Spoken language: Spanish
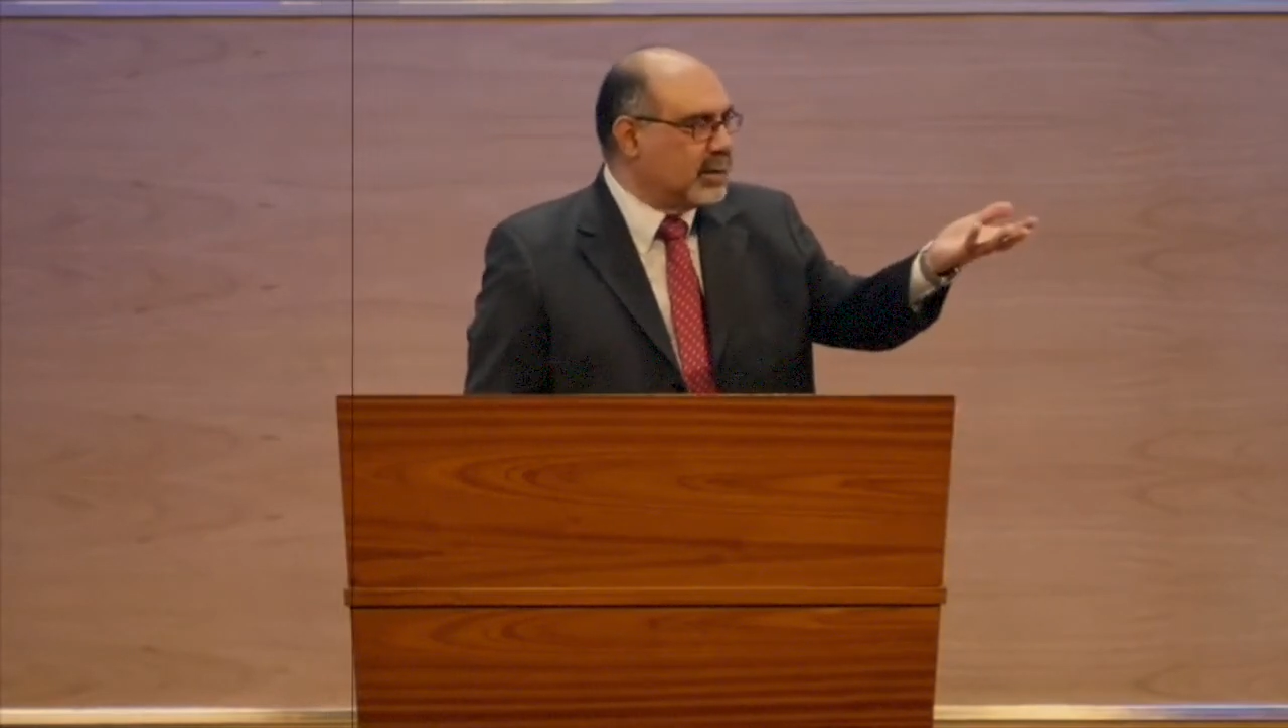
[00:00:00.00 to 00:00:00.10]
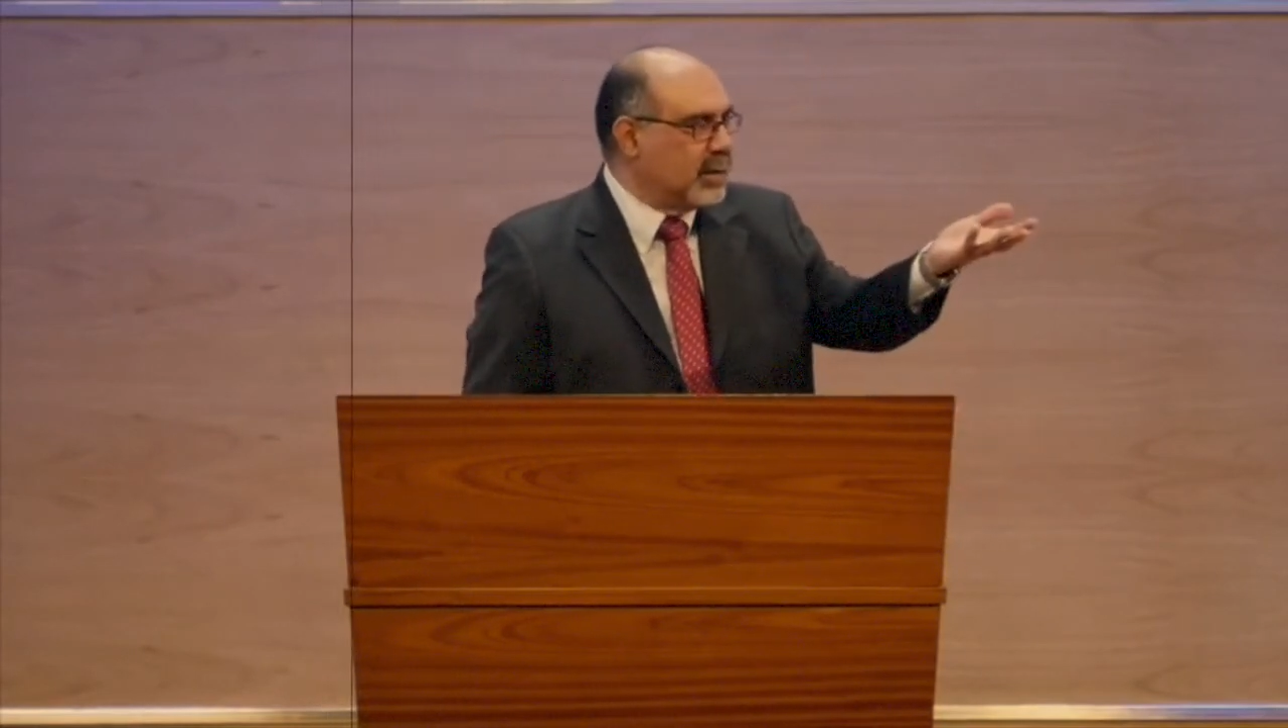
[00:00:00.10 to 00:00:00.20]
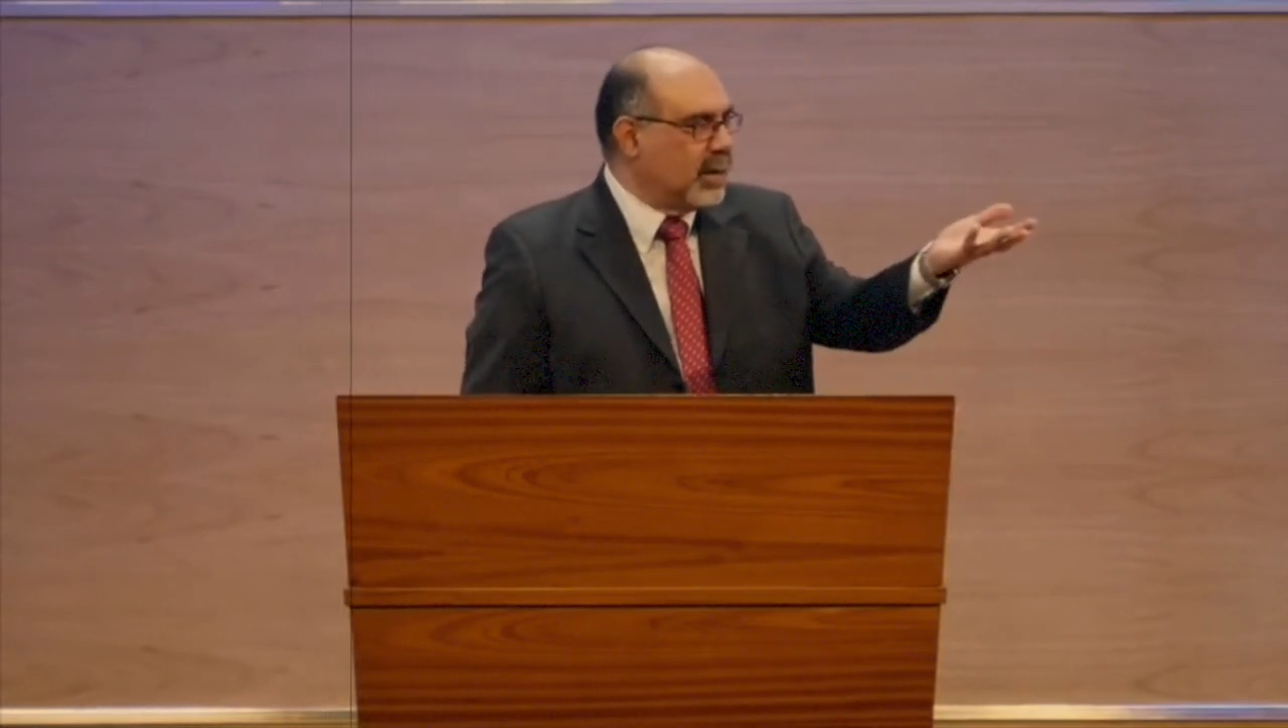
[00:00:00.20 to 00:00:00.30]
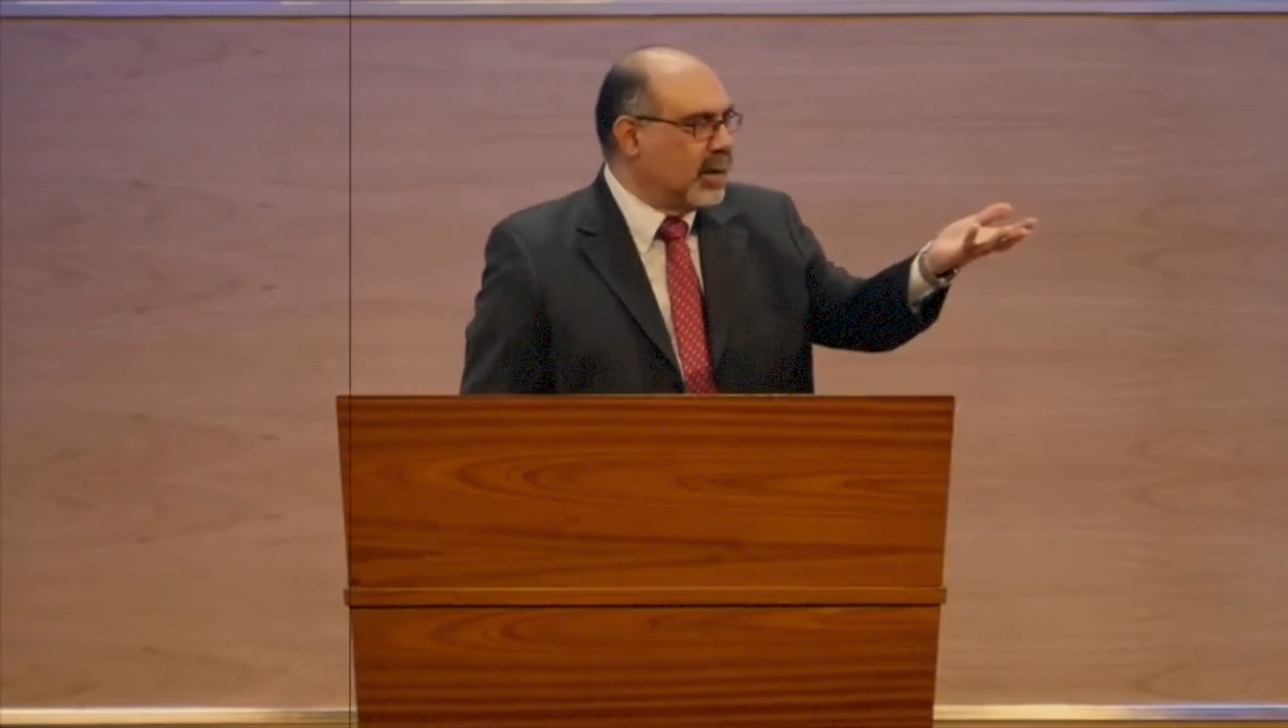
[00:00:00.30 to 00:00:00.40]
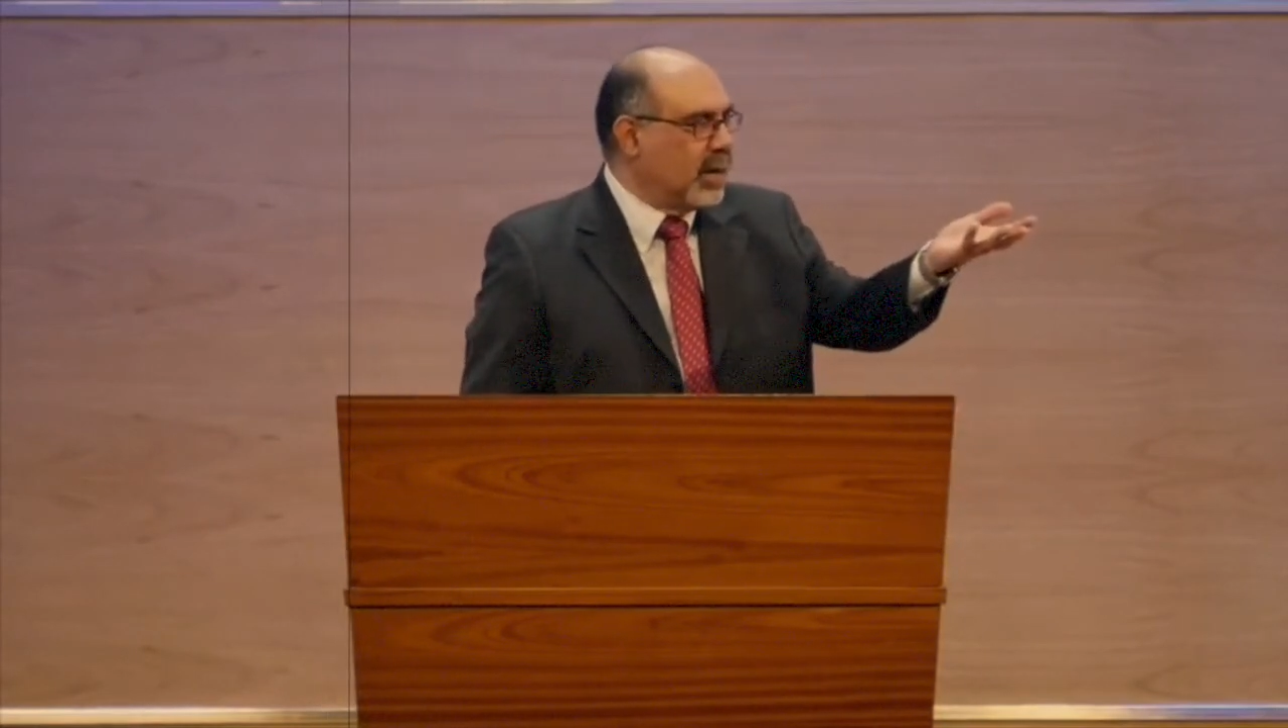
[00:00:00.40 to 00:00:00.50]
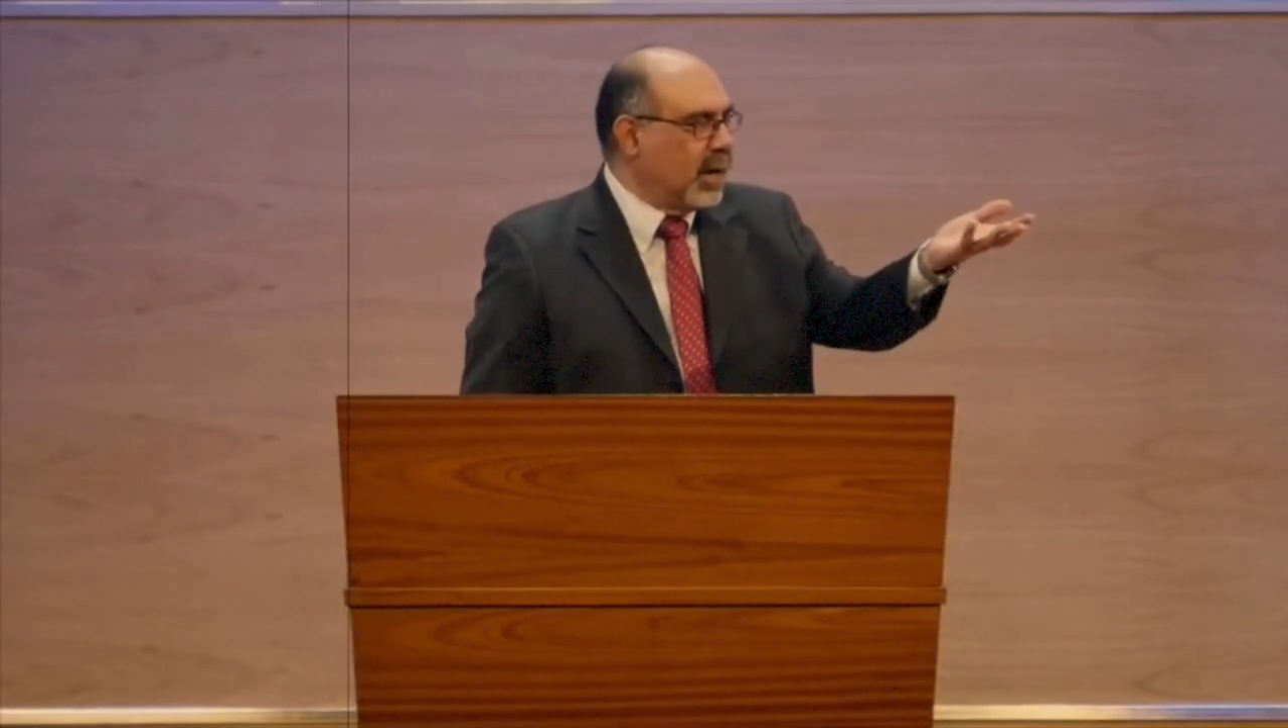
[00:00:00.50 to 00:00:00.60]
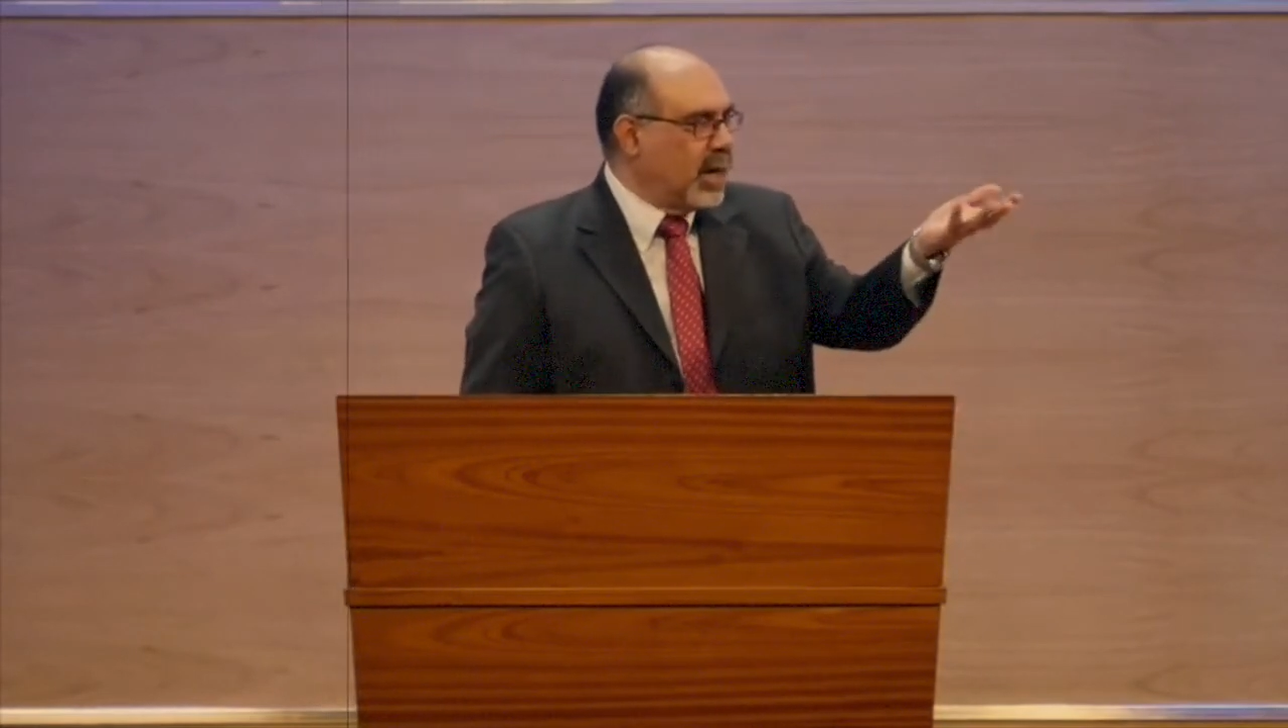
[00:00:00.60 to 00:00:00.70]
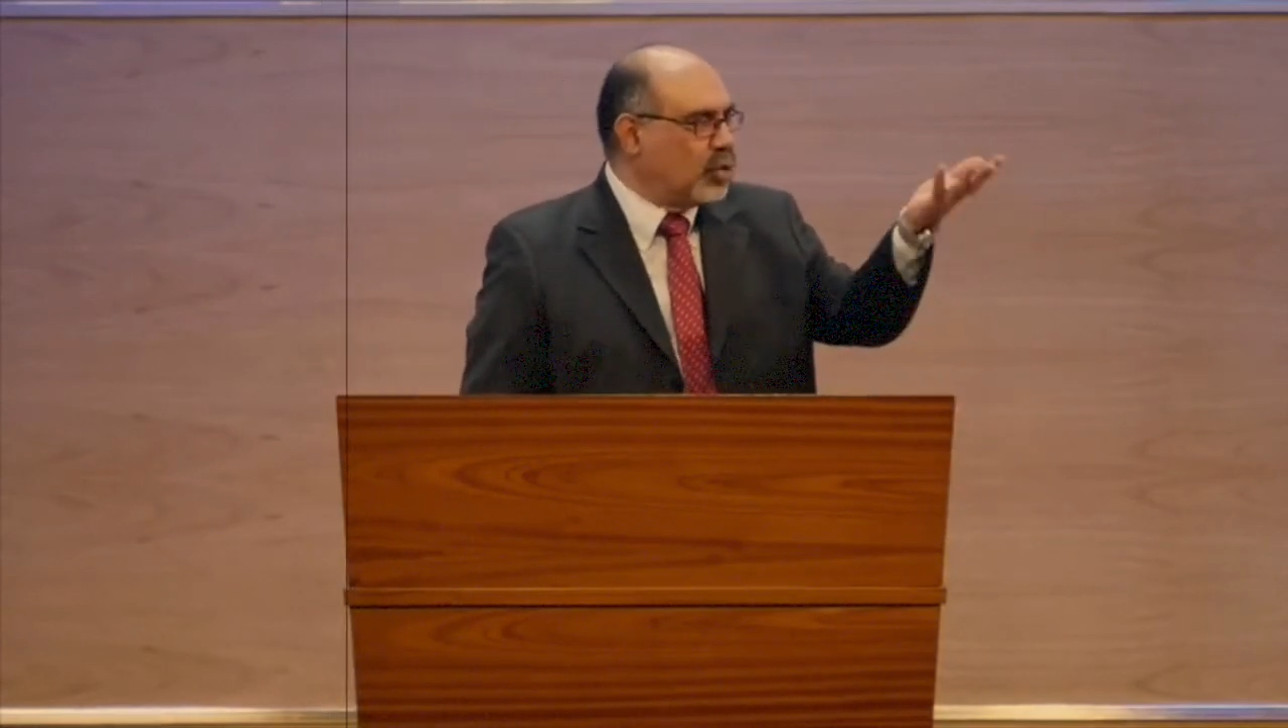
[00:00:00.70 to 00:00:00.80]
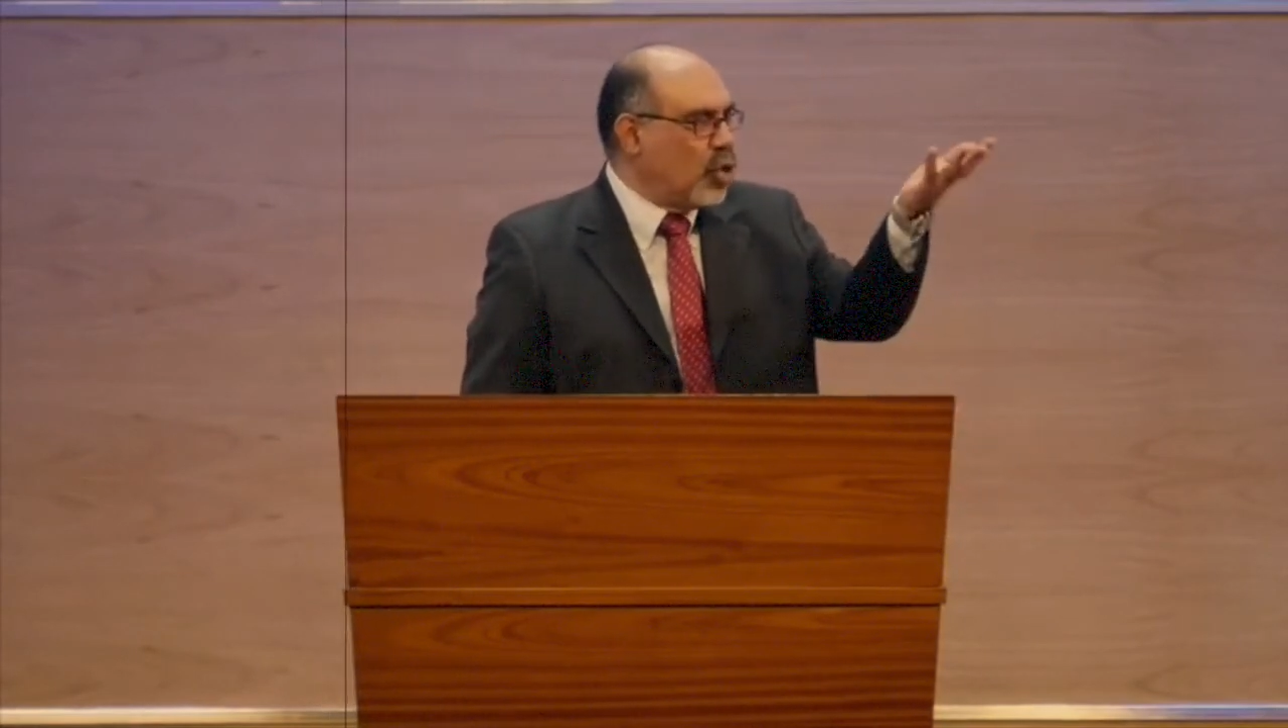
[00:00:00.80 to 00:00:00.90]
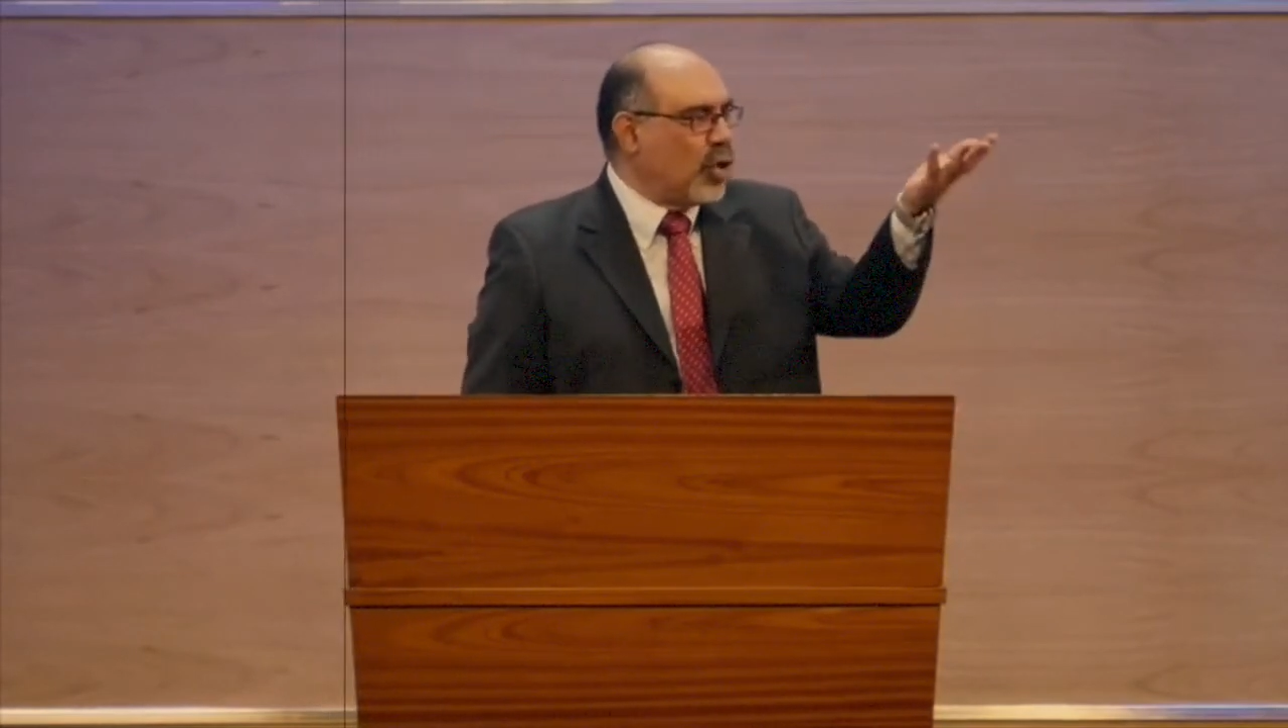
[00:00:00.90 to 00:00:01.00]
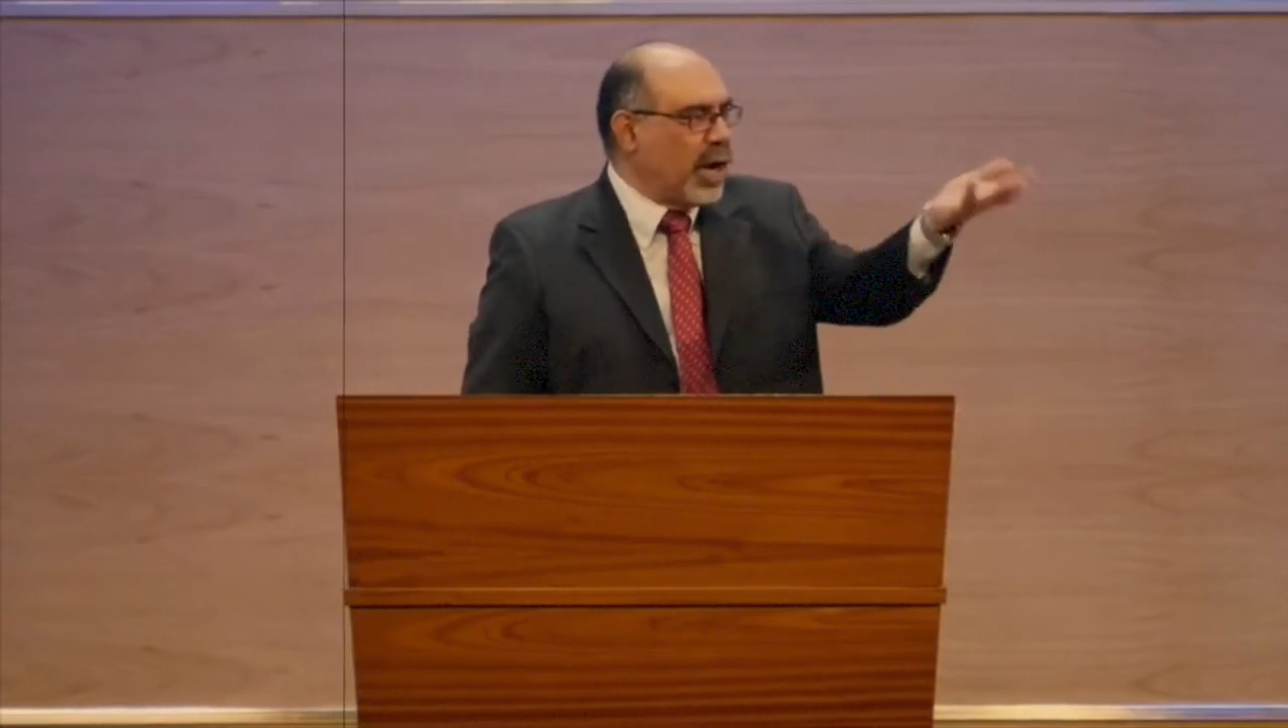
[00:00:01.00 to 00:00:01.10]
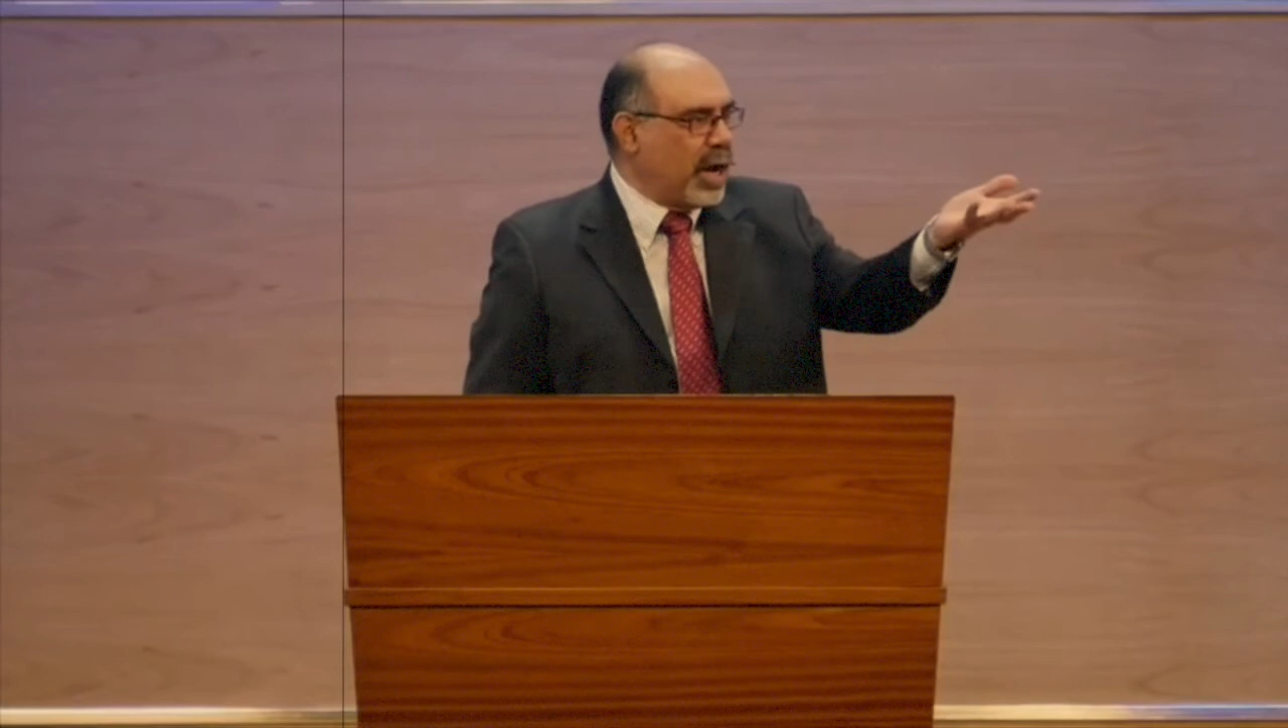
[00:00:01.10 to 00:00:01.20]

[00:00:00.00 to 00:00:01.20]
es lo que revela